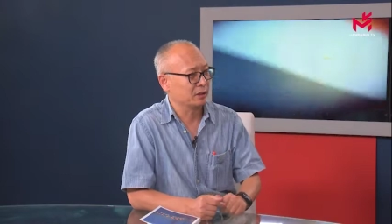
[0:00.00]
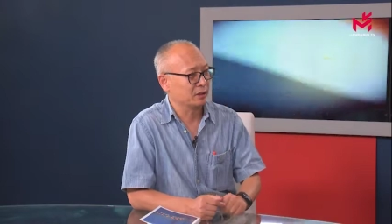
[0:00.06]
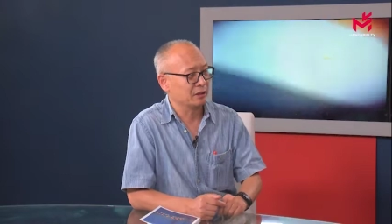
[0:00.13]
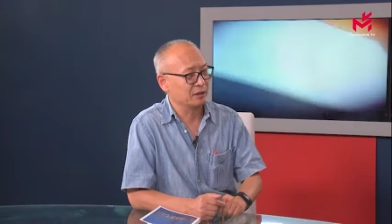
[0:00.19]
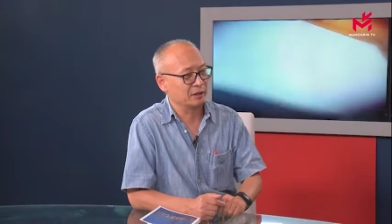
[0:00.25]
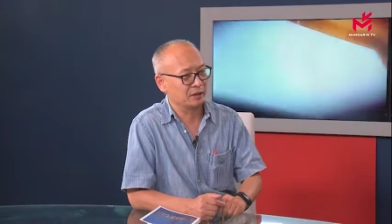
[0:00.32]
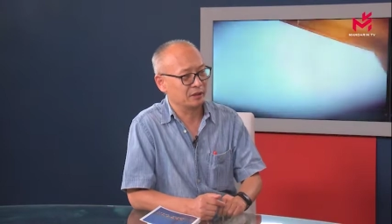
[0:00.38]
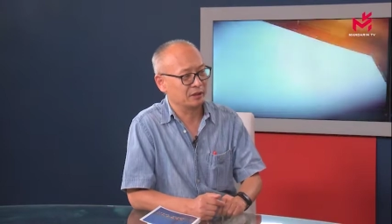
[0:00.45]

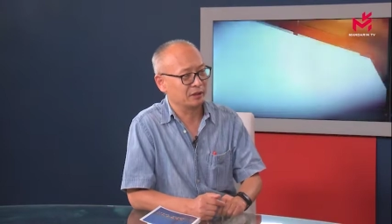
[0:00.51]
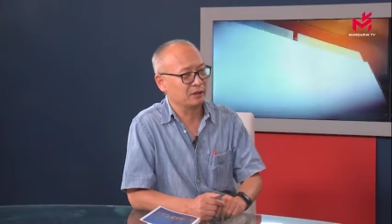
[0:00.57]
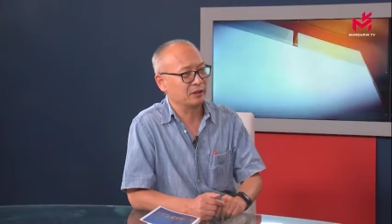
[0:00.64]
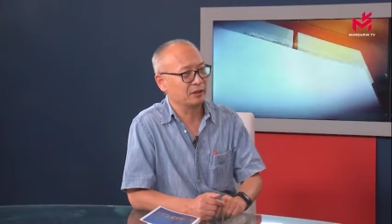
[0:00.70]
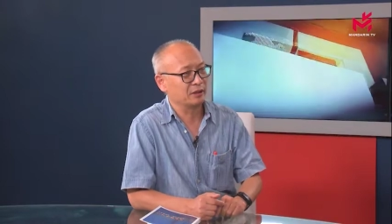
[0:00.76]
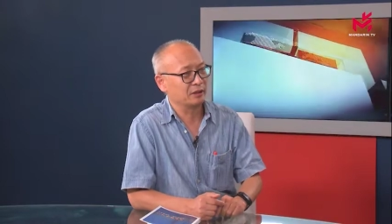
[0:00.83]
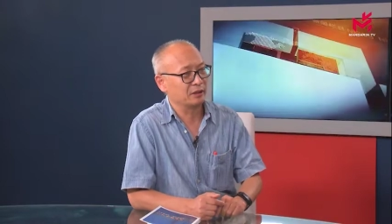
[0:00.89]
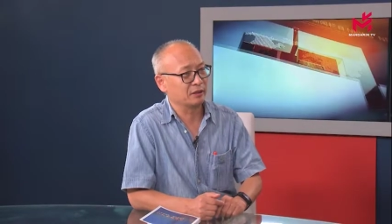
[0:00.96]
那个一
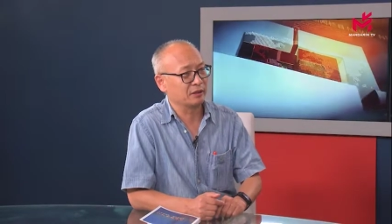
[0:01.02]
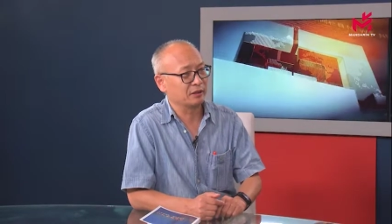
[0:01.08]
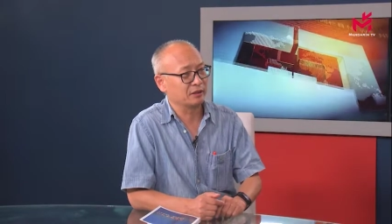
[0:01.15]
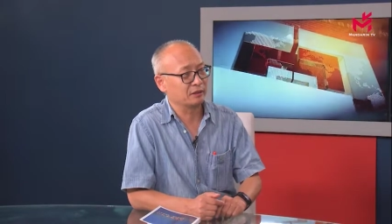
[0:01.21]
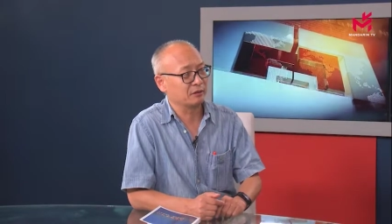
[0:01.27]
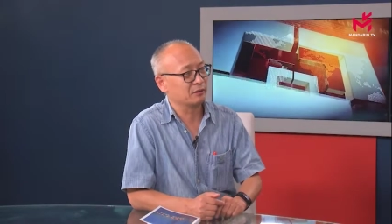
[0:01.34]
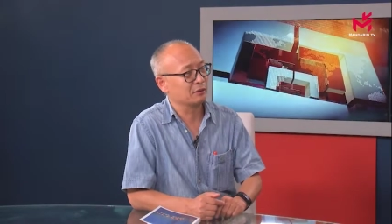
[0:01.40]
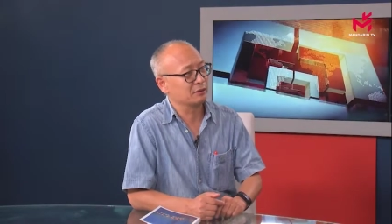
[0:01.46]
个那
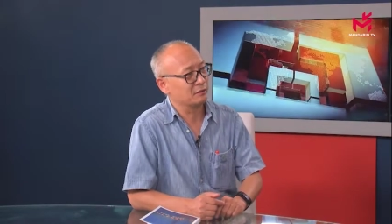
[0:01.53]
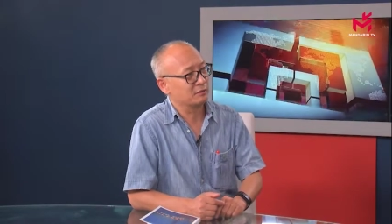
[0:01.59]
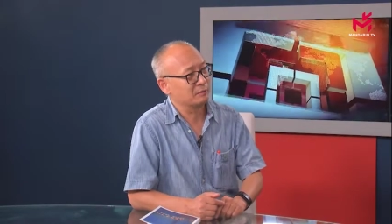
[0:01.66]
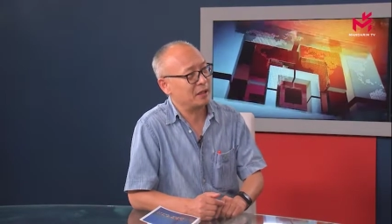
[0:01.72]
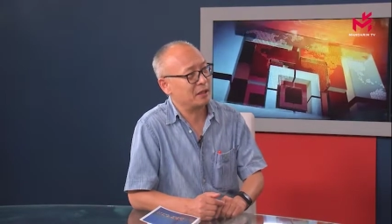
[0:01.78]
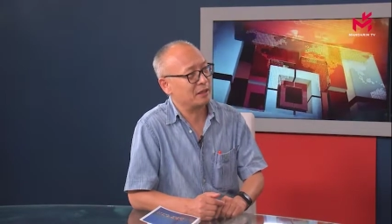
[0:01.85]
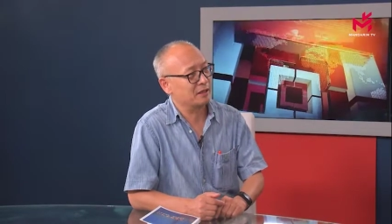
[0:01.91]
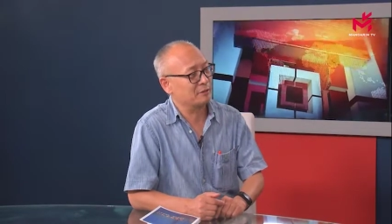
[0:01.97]
个
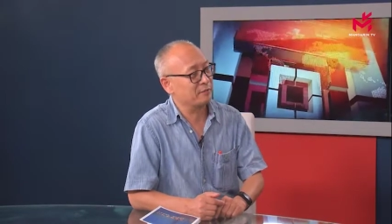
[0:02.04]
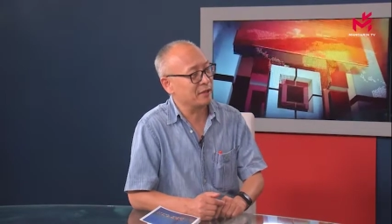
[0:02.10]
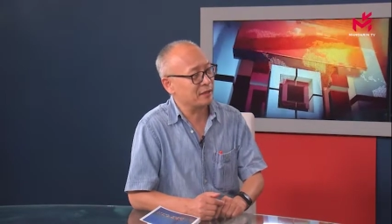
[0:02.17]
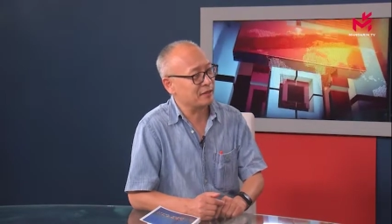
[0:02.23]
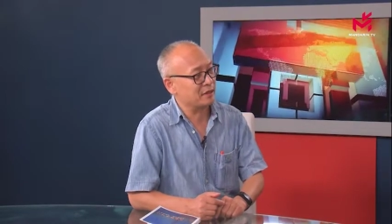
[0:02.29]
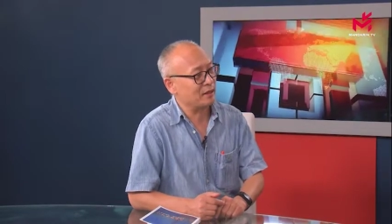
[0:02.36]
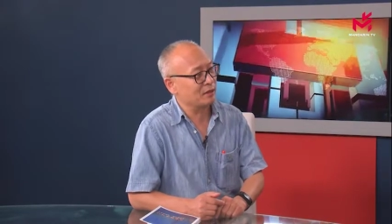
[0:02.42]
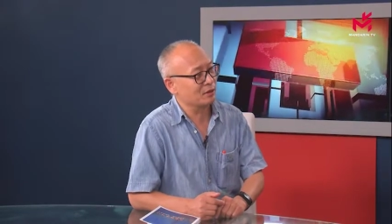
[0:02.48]
巴黎北
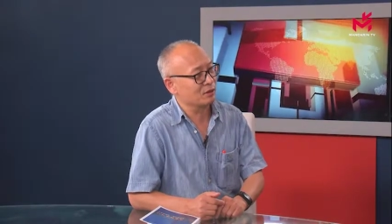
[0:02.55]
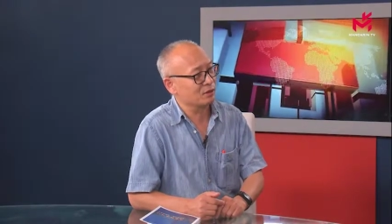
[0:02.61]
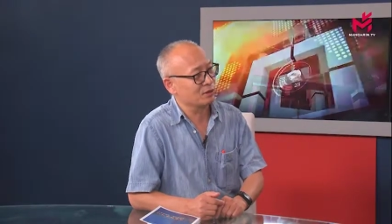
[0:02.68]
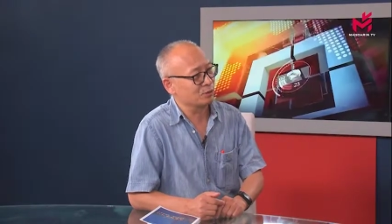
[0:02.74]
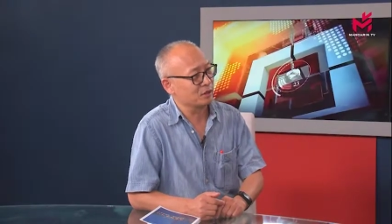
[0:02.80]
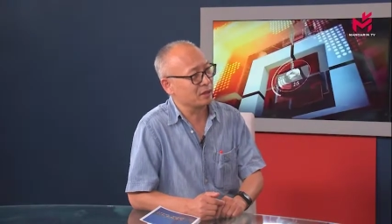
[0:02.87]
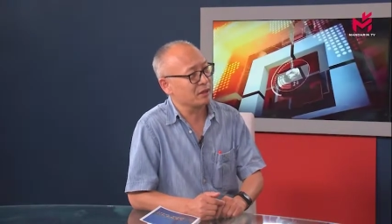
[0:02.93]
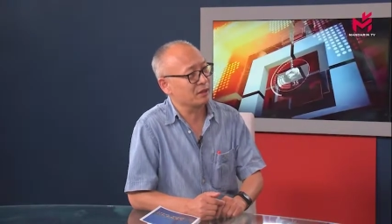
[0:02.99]
站
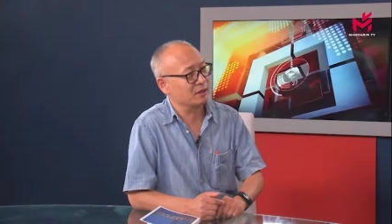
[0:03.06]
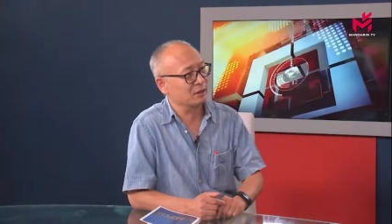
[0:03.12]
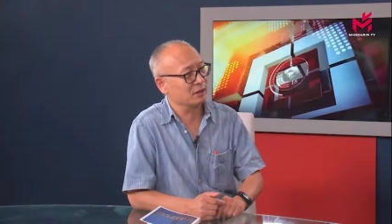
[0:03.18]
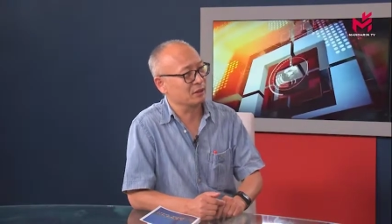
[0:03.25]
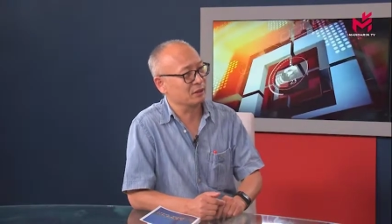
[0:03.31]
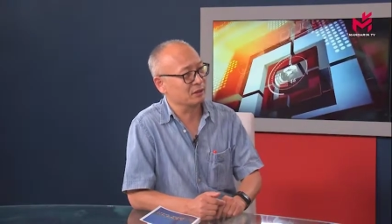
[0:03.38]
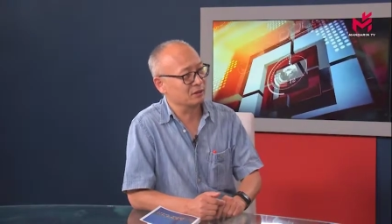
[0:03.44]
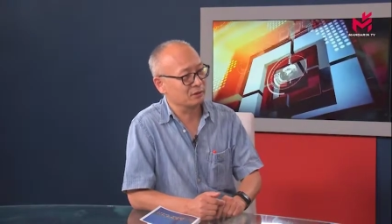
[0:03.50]
酒店的一
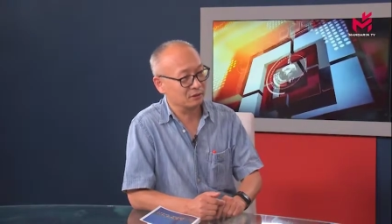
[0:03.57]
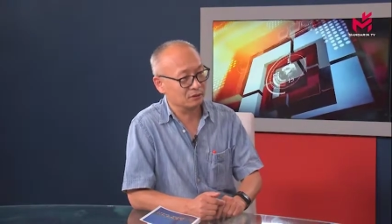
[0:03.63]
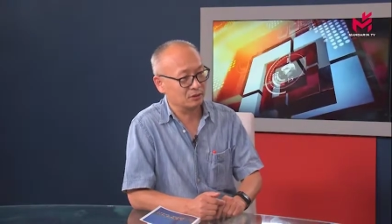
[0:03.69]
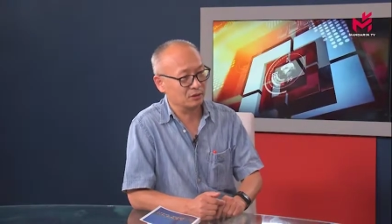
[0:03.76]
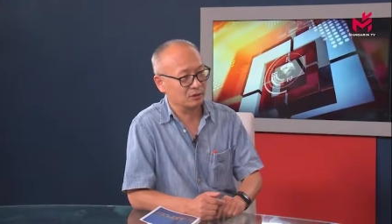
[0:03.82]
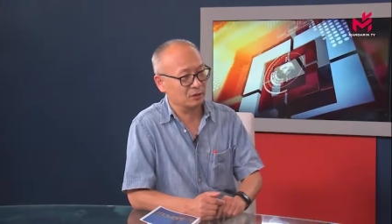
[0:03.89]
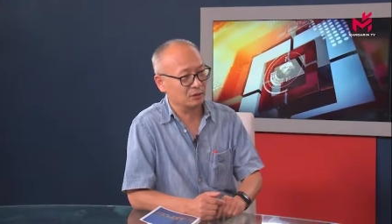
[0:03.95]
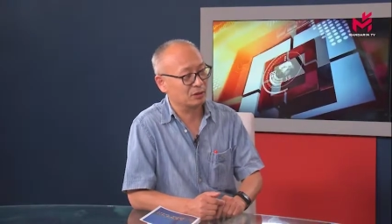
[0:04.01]
个
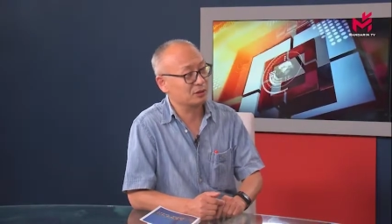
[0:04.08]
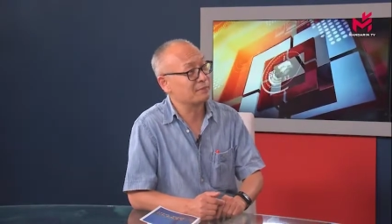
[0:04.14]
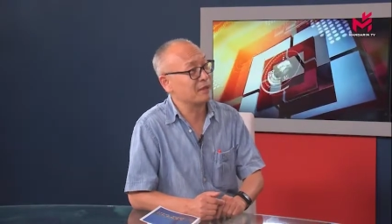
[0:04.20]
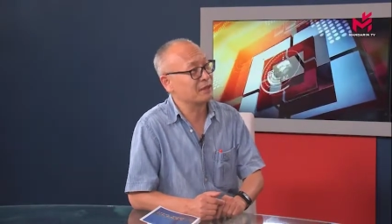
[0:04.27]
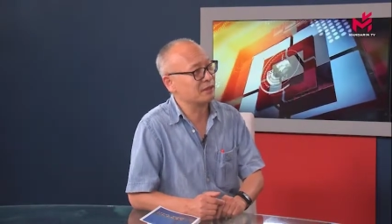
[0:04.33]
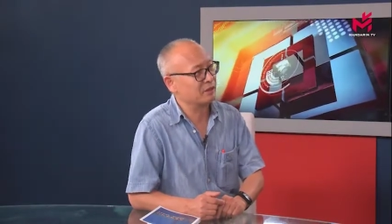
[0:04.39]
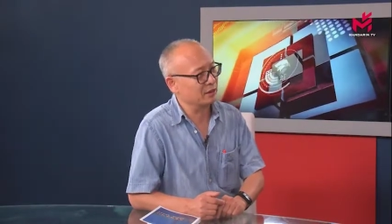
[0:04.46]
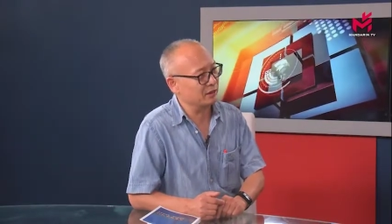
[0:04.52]
值
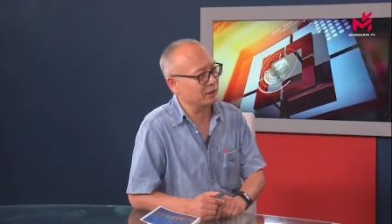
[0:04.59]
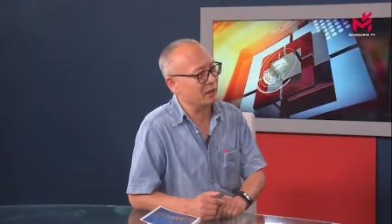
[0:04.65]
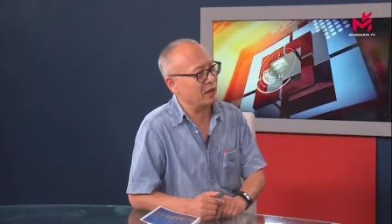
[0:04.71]
班经理。